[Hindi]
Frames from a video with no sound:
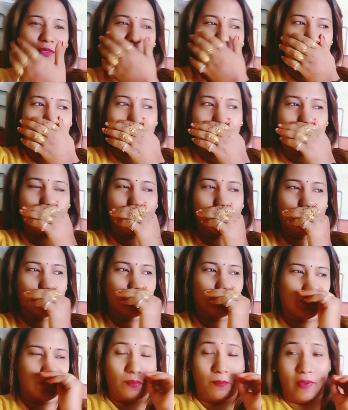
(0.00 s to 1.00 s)
गुस्सा आता
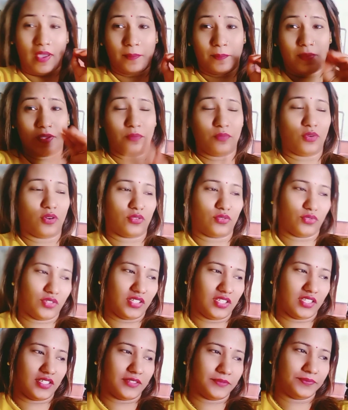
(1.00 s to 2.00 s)
है तो बैक पेन बहुत हो रही
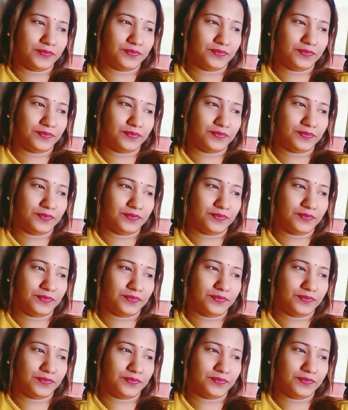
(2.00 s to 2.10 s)
है